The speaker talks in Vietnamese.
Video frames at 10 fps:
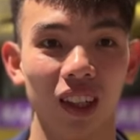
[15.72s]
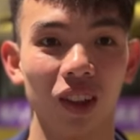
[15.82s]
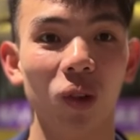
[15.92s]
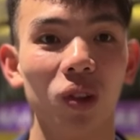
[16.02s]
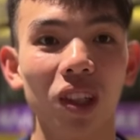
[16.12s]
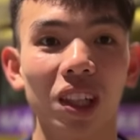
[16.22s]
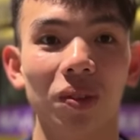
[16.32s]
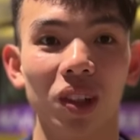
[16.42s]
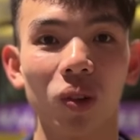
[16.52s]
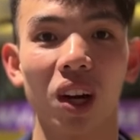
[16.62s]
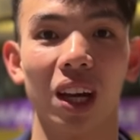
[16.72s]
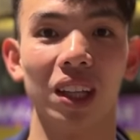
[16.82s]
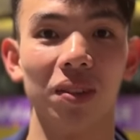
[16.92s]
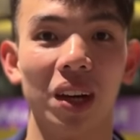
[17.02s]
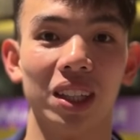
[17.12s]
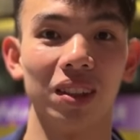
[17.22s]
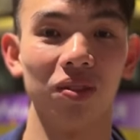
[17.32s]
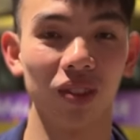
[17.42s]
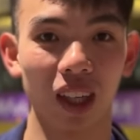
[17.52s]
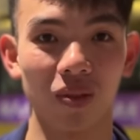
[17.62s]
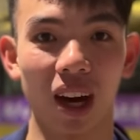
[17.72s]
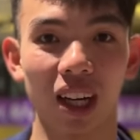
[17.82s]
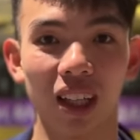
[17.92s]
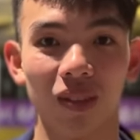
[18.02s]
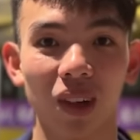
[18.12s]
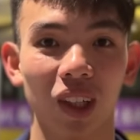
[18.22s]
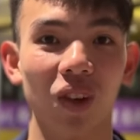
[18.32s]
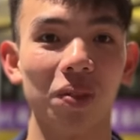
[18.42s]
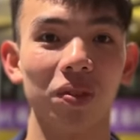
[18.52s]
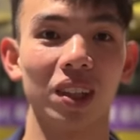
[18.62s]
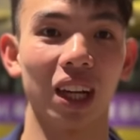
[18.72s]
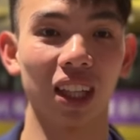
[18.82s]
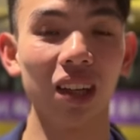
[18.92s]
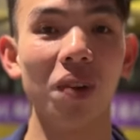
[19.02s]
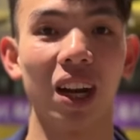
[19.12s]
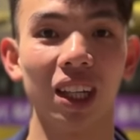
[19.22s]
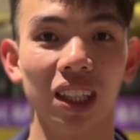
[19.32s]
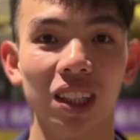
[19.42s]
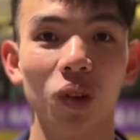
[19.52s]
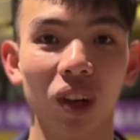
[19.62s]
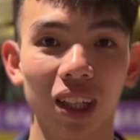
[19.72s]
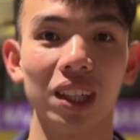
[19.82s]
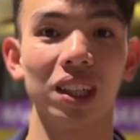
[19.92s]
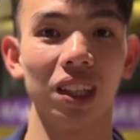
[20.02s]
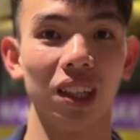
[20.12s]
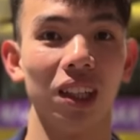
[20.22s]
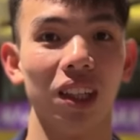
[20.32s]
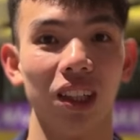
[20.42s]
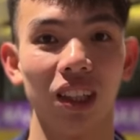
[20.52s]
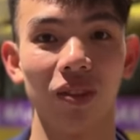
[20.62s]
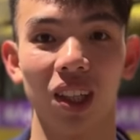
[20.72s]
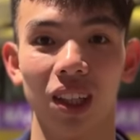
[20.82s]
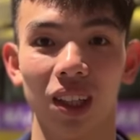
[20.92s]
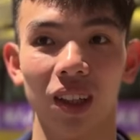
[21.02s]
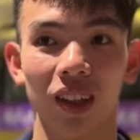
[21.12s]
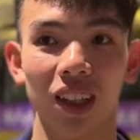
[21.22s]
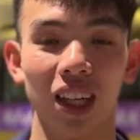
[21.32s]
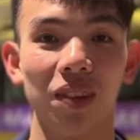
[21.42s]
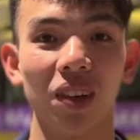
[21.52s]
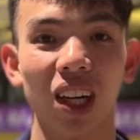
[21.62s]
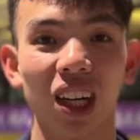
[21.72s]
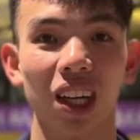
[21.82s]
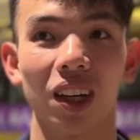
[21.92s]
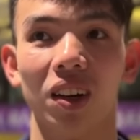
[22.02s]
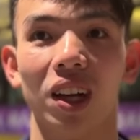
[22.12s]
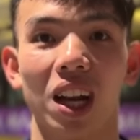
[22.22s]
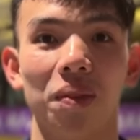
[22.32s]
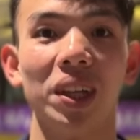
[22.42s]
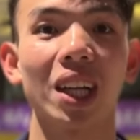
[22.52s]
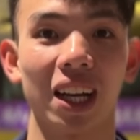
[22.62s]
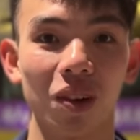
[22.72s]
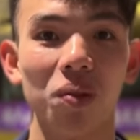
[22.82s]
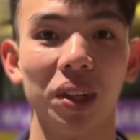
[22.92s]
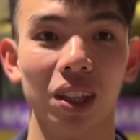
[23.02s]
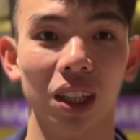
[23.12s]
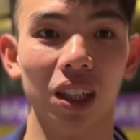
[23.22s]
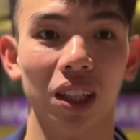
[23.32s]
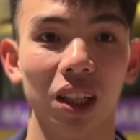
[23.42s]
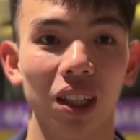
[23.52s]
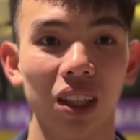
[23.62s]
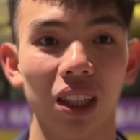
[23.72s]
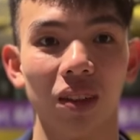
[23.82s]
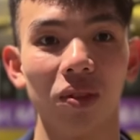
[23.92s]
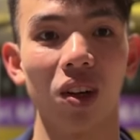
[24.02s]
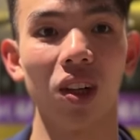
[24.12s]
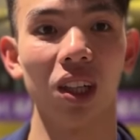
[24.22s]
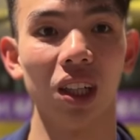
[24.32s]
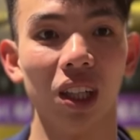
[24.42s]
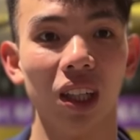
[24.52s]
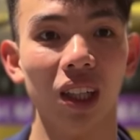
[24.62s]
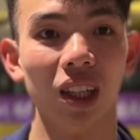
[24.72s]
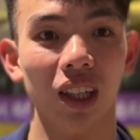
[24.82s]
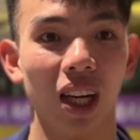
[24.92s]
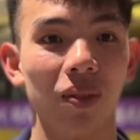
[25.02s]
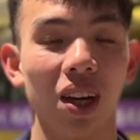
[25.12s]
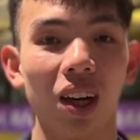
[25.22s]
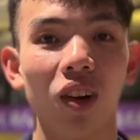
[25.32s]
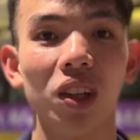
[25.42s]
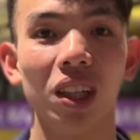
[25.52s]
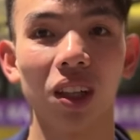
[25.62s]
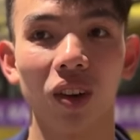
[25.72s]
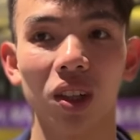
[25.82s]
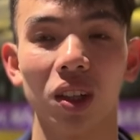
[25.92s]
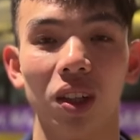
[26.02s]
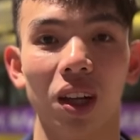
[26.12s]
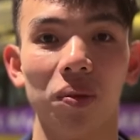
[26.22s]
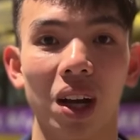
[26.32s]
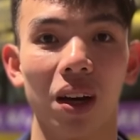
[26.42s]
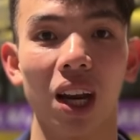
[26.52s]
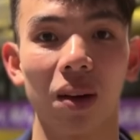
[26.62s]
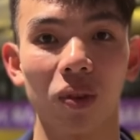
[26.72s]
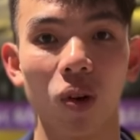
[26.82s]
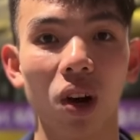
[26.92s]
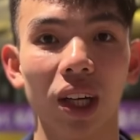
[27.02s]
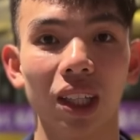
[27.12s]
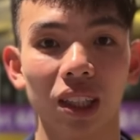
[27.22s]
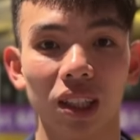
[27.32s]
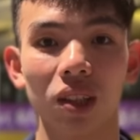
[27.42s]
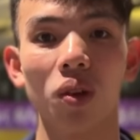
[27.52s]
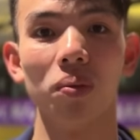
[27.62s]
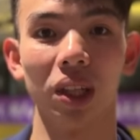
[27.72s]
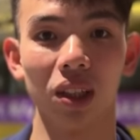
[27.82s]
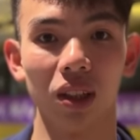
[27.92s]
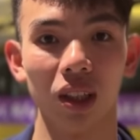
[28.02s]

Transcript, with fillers: đủ sức để mà rút lại bàn Nhật Bản à mặc dù em đã thấy bạn ấy rút lên đó nhưng mà em đã là làm hết khả năng của mình rồi thì em đó là em đã có có cái là em là làm cố gắng hết sức của mình rồi